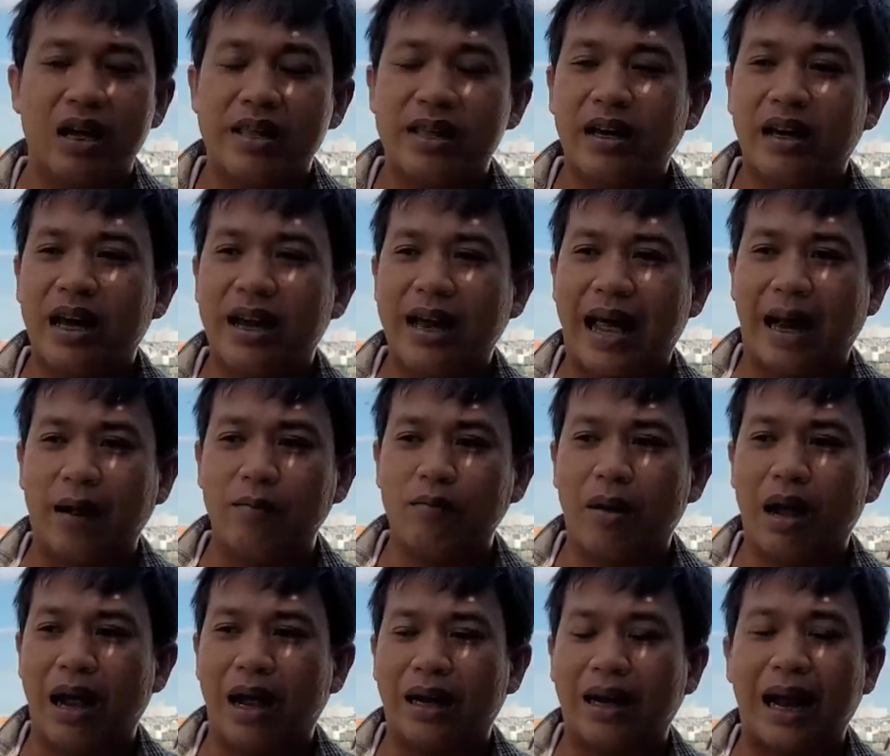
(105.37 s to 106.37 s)
những hình ảnh
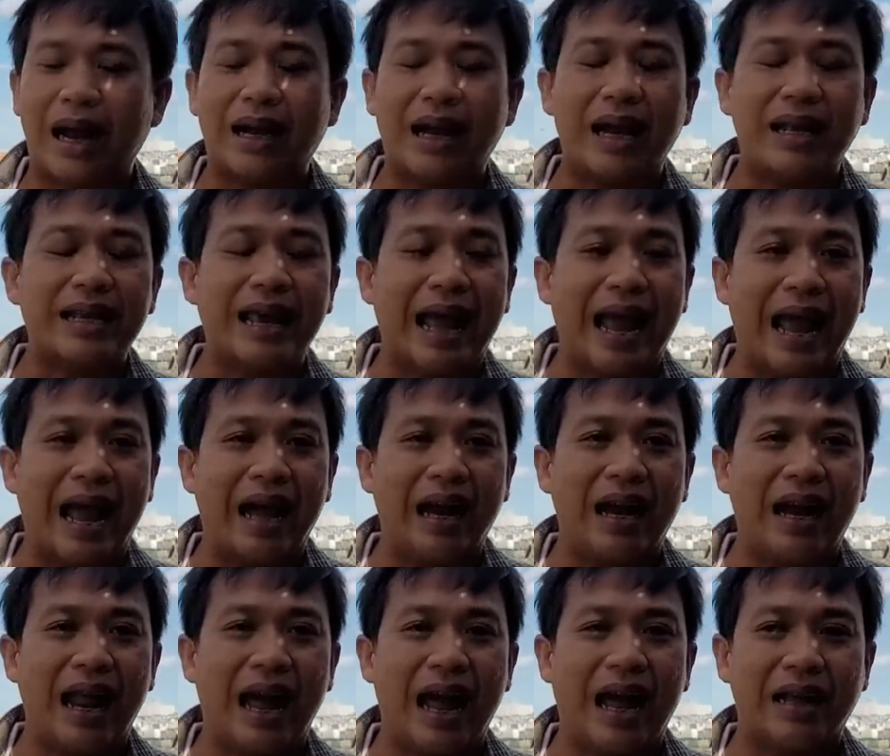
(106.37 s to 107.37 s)
mà các khán giả
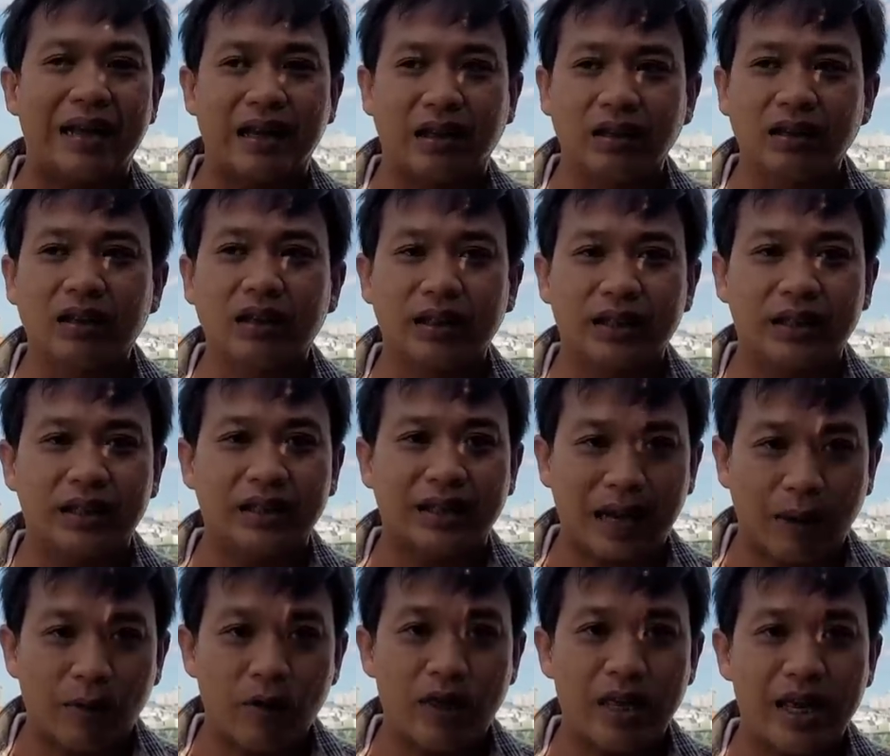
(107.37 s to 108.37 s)
là những người
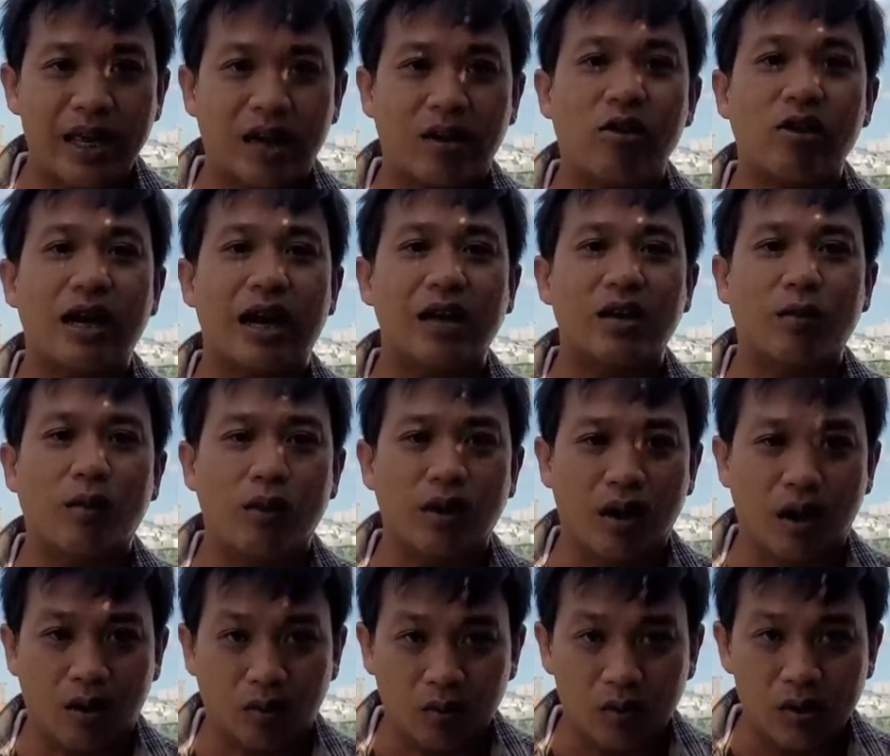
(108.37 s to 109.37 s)
Campuchia có gửi cho Bùi
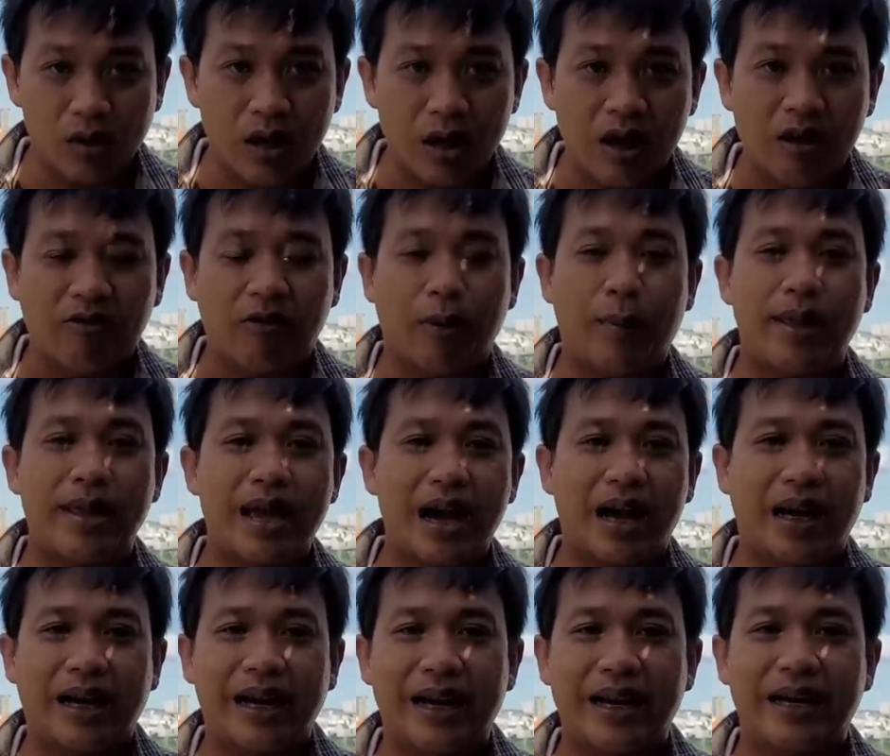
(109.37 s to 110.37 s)
Hồn và bây
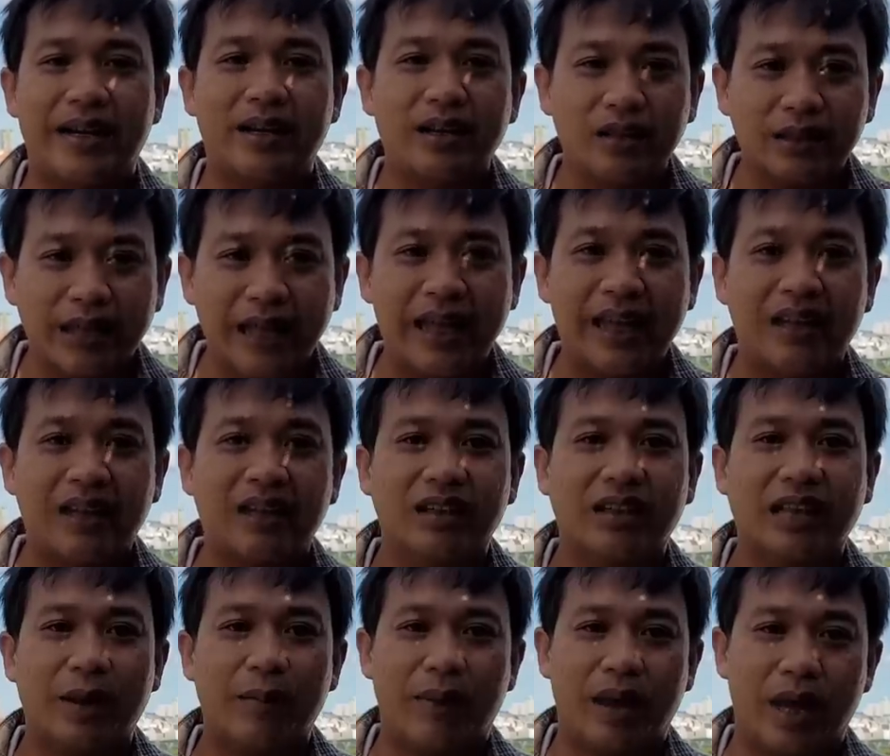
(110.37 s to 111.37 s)
giờ thì trước tiên
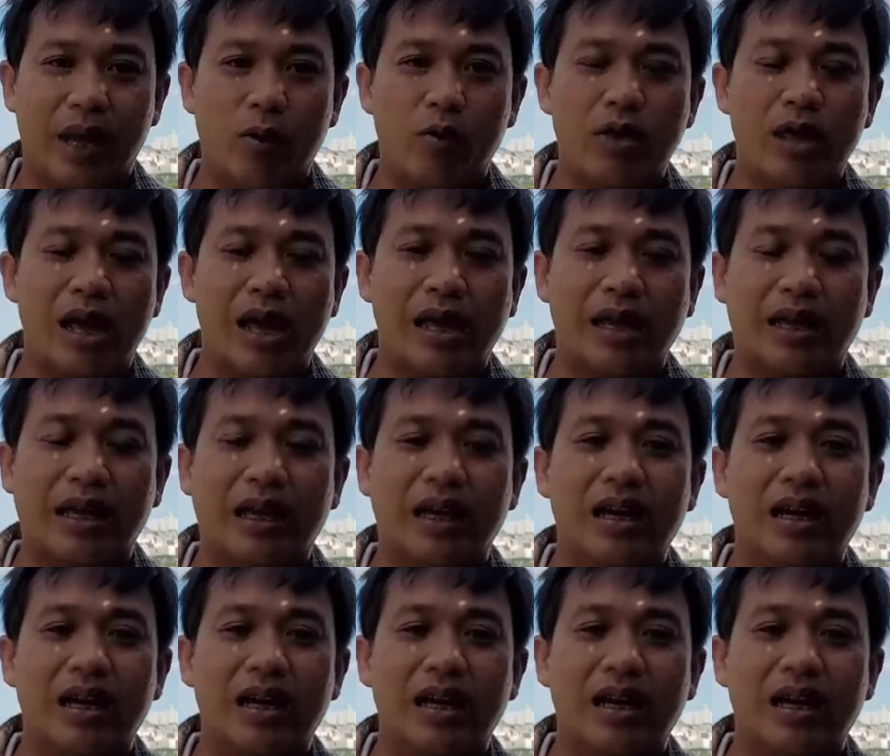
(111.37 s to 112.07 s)
tìm hiểu về